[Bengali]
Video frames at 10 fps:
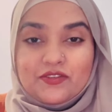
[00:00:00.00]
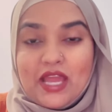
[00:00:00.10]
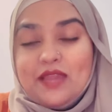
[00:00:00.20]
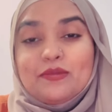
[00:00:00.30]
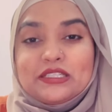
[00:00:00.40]

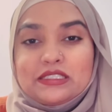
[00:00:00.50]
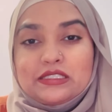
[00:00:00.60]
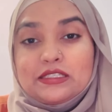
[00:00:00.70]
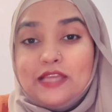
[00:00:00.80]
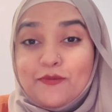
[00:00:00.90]
টাইম আছে
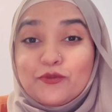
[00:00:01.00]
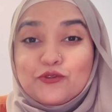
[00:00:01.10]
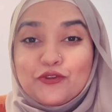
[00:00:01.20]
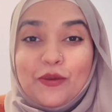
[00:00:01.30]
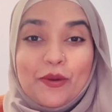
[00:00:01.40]
সেই টাইম
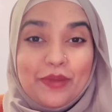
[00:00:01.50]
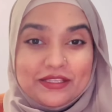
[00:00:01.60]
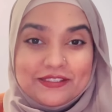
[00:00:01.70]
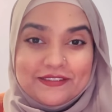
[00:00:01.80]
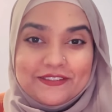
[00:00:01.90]
পর্যন্ত আমার
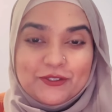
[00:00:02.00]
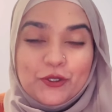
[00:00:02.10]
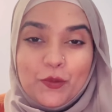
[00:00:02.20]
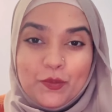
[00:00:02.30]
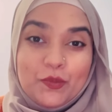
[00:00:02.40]
বাচ্চাদের
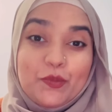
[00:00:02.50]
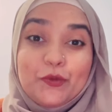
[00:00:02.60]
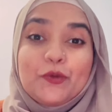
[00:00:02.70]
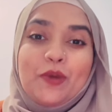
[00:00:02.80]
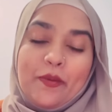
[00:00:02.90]

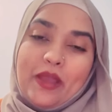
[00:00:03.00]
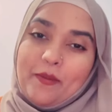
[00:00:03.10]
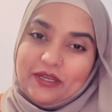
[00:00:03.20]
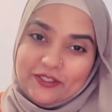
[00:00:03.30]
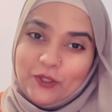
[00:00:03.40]
সম্পূর্ণভাবে
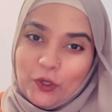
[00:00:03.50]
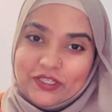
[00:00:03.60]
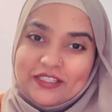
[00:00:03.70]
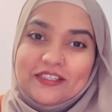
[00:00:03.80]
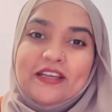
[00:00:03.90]
আমাকে দরকার